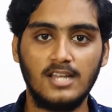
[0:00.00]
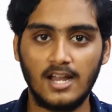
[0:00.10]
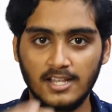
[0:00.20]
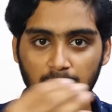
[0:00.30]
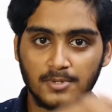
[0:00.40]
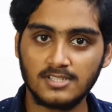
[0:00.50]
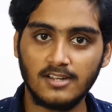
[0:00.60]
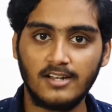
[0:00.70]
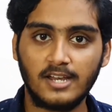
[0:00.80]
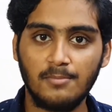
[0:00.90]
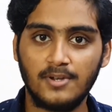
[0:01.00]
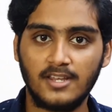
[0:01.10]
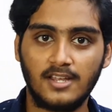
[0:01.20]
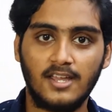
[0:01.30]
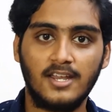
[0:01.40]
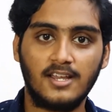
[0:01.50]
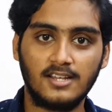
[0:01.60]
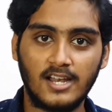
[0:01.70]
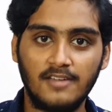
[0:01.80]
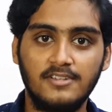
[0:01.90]
நானே இதை பர்சனலாக ட்ரை பண்ணியிருக்கேன் எனக்கு
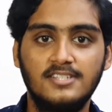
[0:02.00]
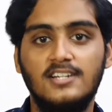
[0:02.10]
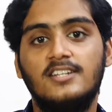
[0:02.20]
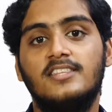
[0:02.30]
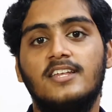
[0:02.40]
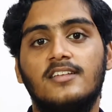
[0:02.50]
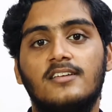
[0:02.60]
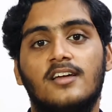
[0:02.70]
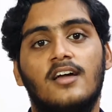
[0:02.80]
நல்லாவே ரிசல்ட் தெரியுது